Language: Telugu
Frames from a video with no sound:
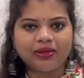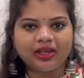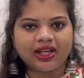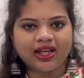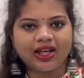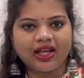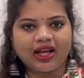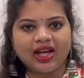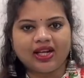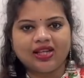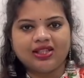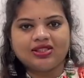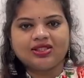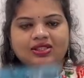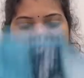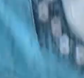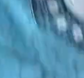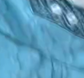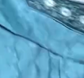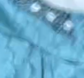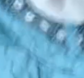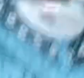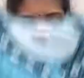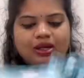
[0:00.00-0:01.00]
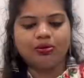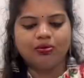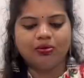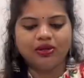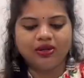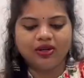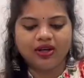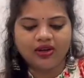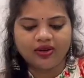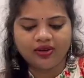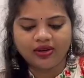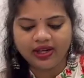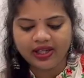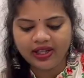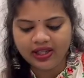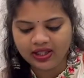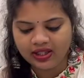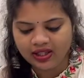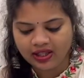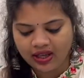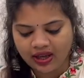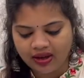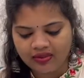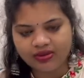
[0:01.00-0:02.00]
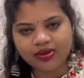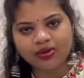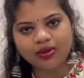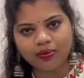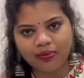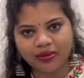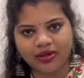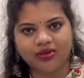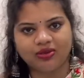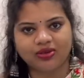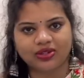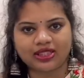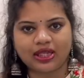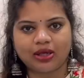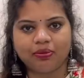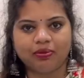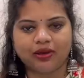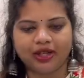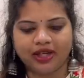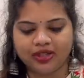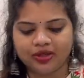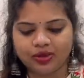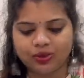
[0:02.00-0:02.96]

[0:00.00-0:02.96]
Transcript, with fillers: మనకి కలర్స్ కూడా అవైలబుల్గా ఉన్నాయి అవి కూడా మీకు ఒకసారి పెట్టి